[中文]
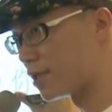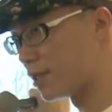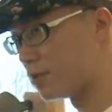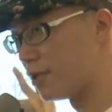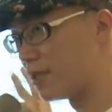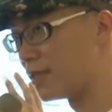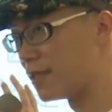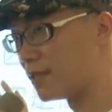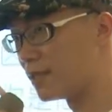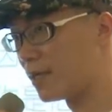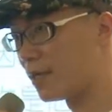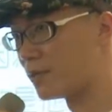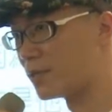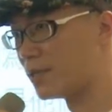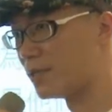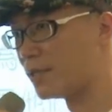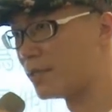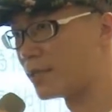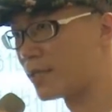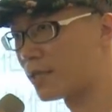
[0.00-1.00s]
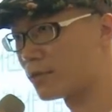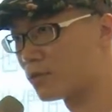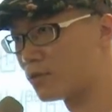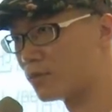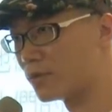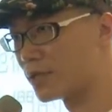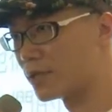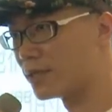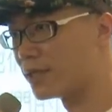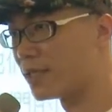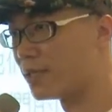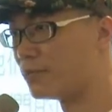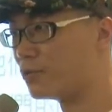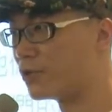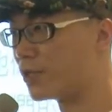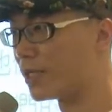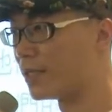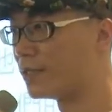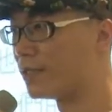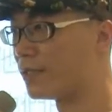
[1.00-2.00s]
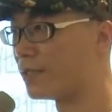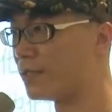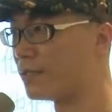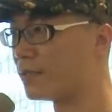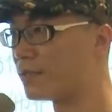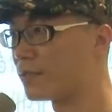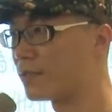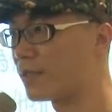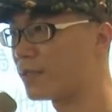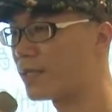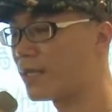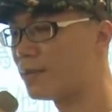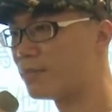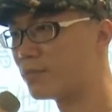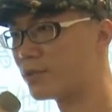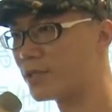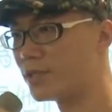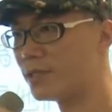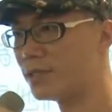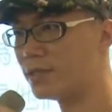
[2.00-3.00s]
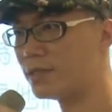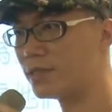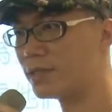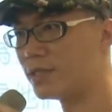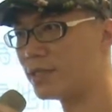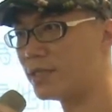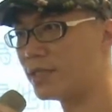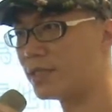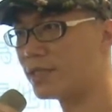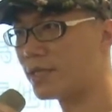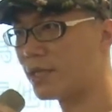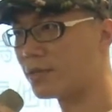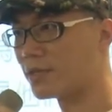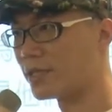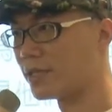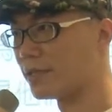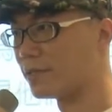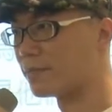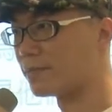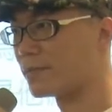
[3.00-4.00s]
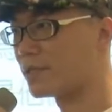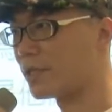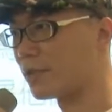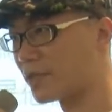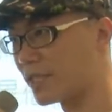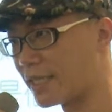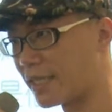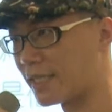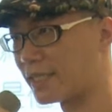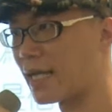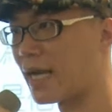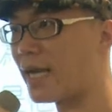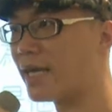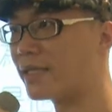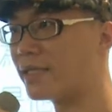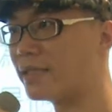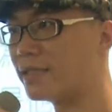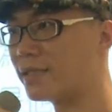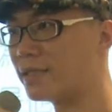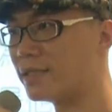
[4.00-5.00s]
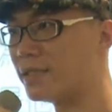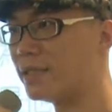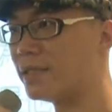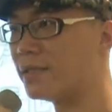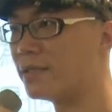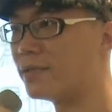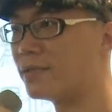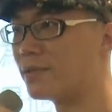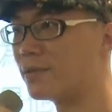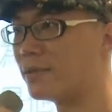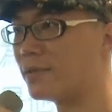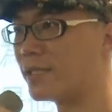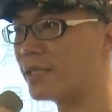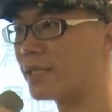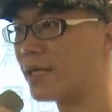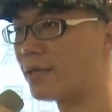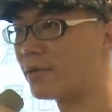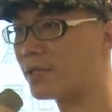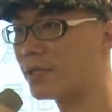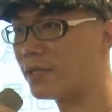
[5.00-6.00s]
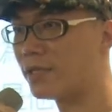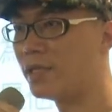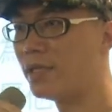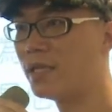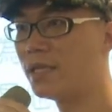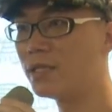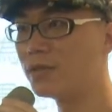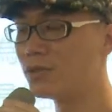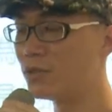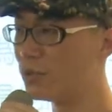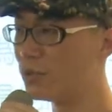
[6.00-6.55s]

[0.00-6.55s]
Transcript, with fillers: 哲学思考的人，他出这个题目给你，他当然不是直接要你要你给答案而已，对不对？他会继